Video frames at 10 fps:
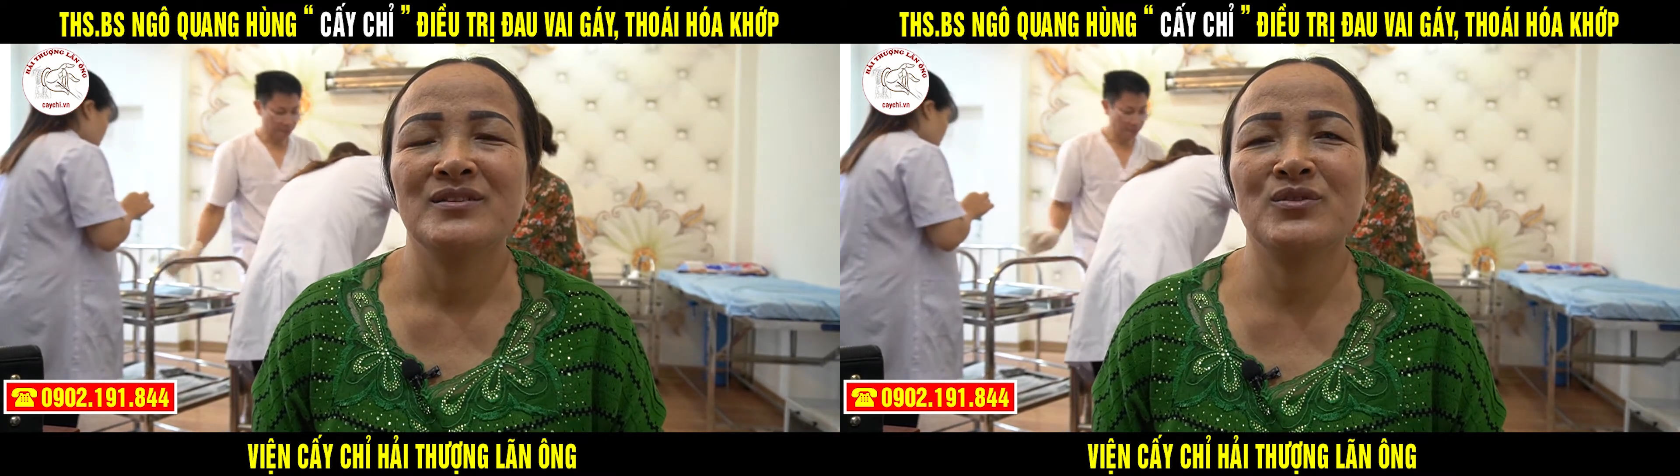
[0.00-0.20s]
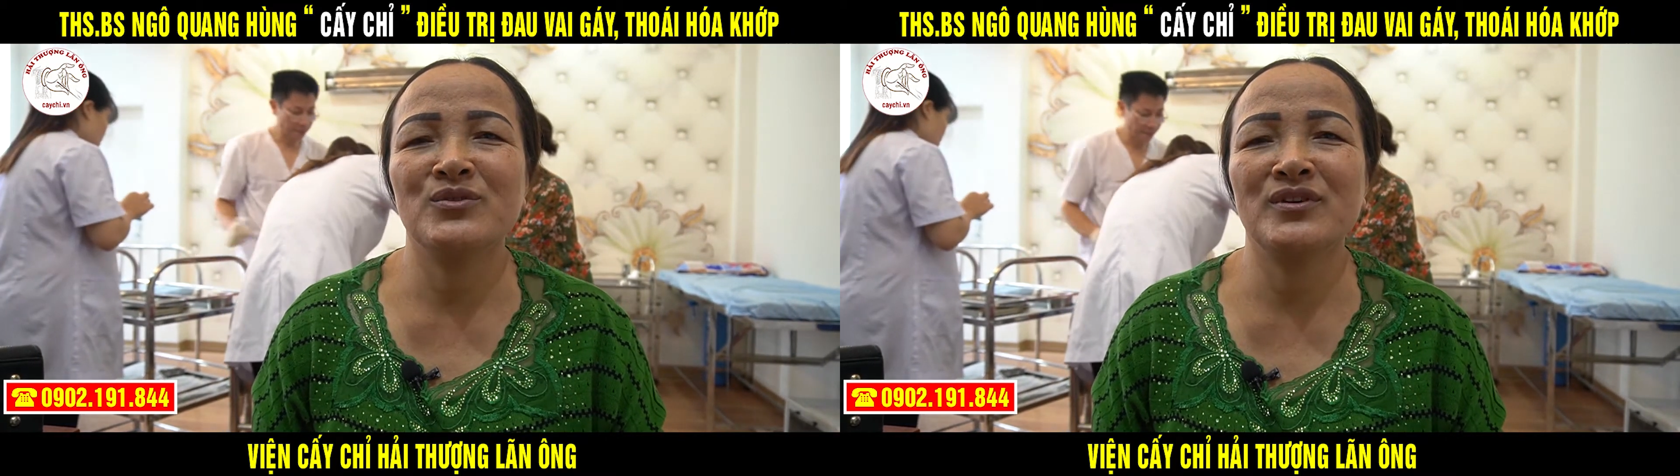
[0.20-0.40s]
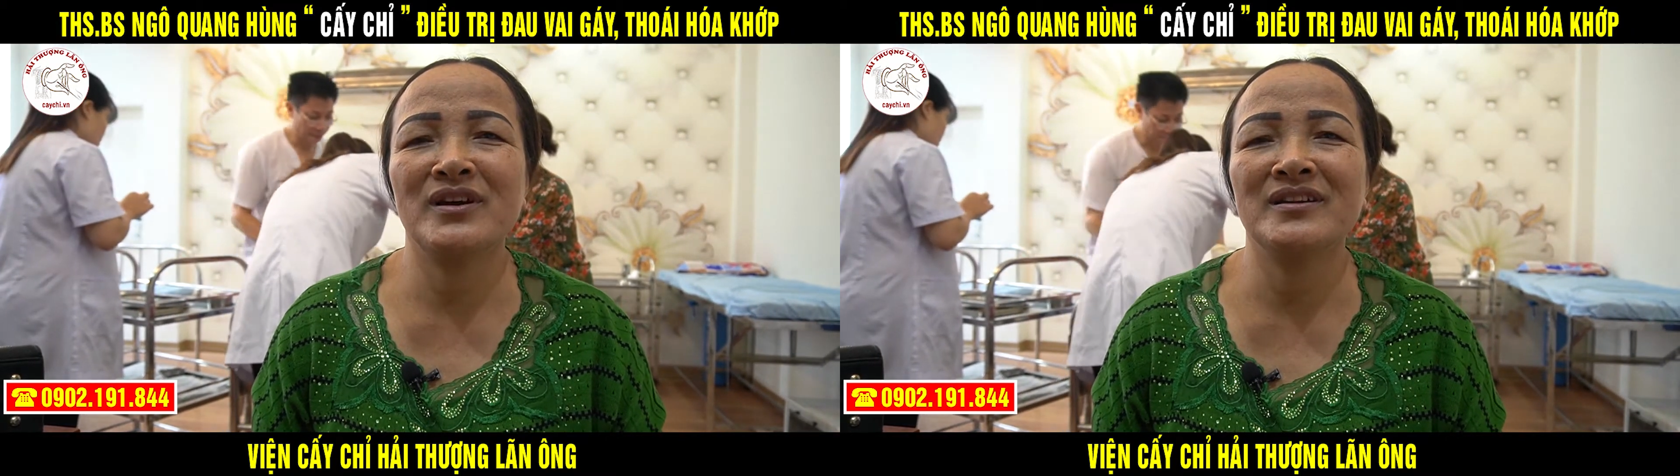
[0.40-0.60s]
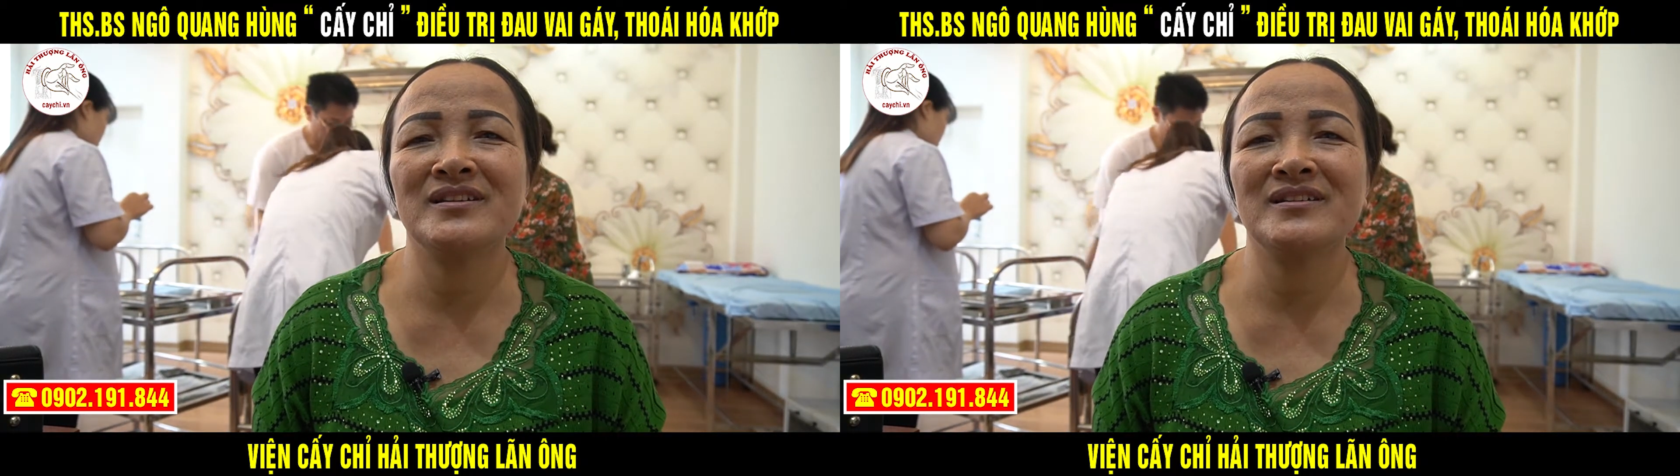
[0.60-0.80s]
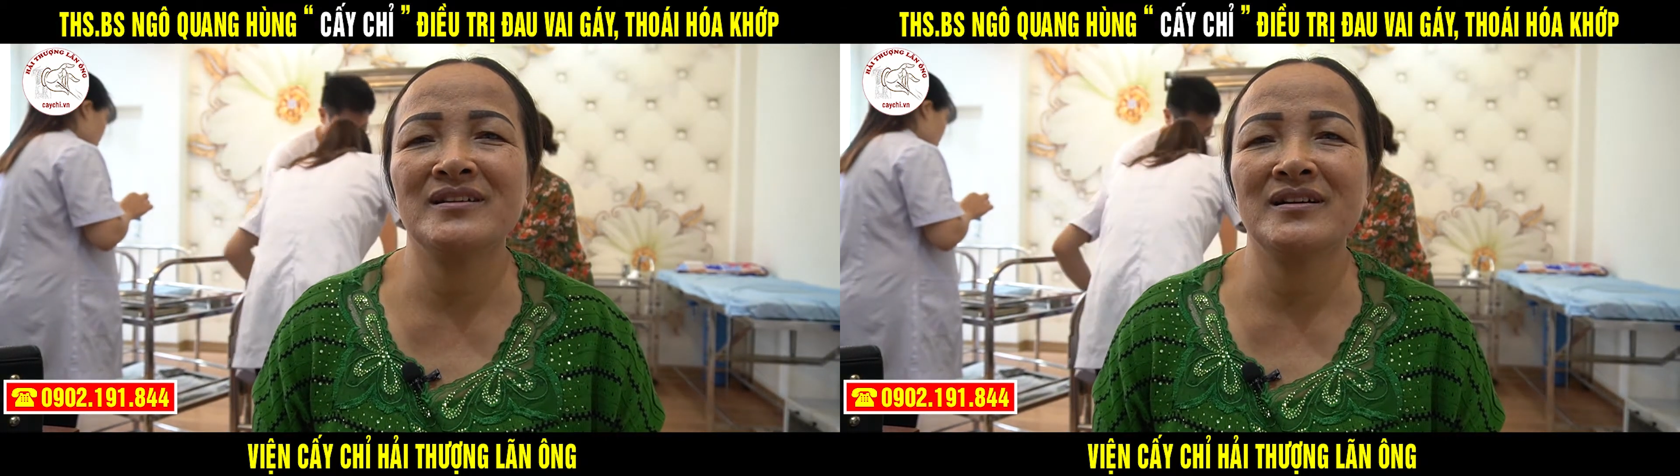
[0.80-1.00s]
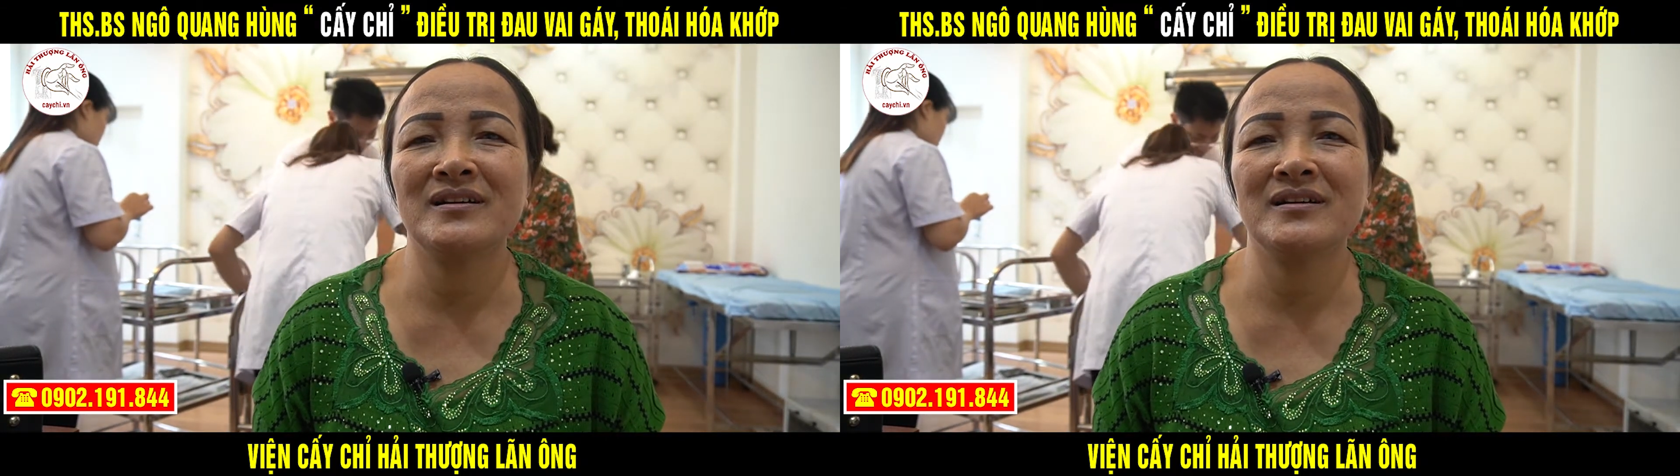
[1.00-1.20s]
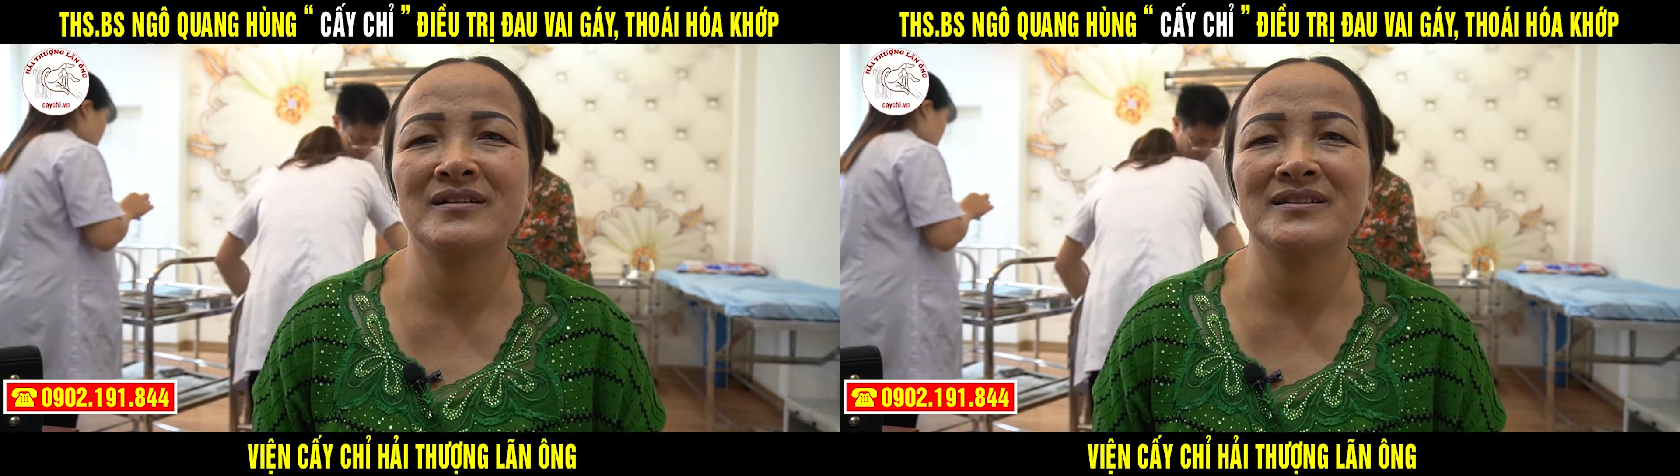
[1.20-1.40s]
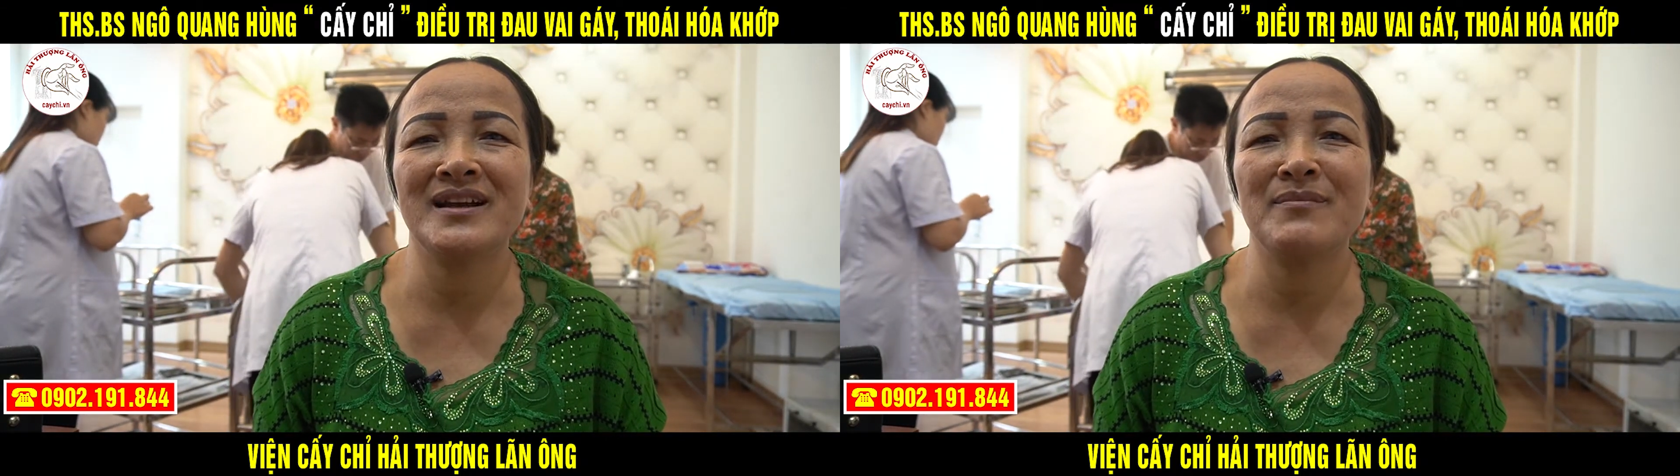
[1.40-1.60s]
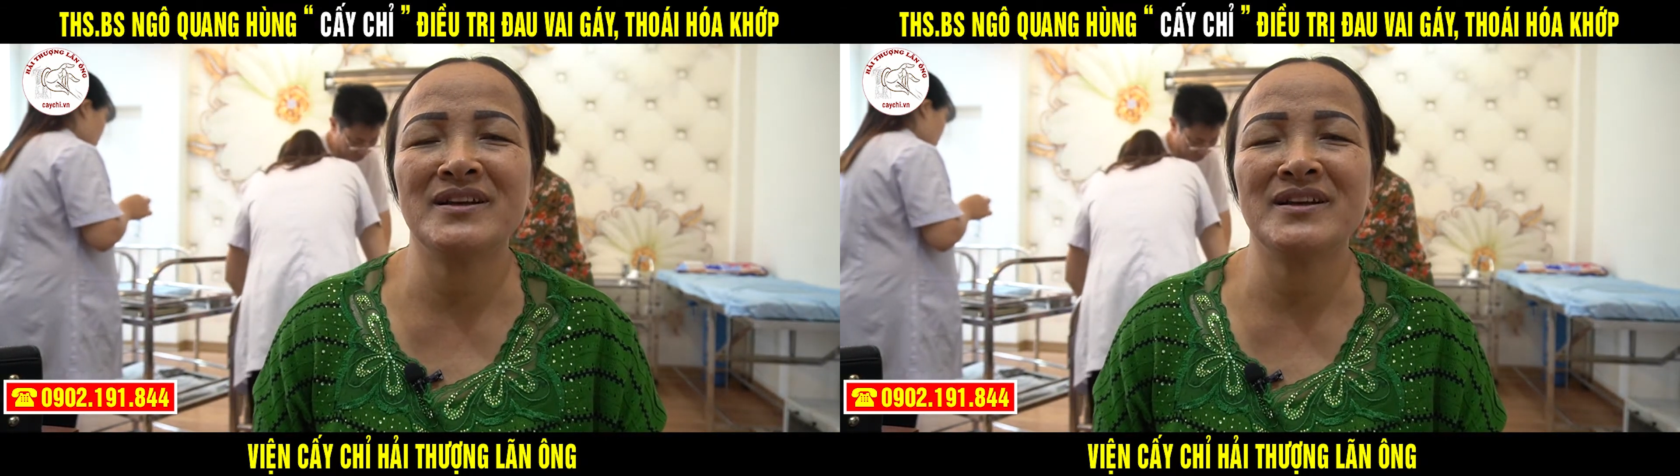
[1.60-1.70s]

tôi ờ, từng ờ, nhà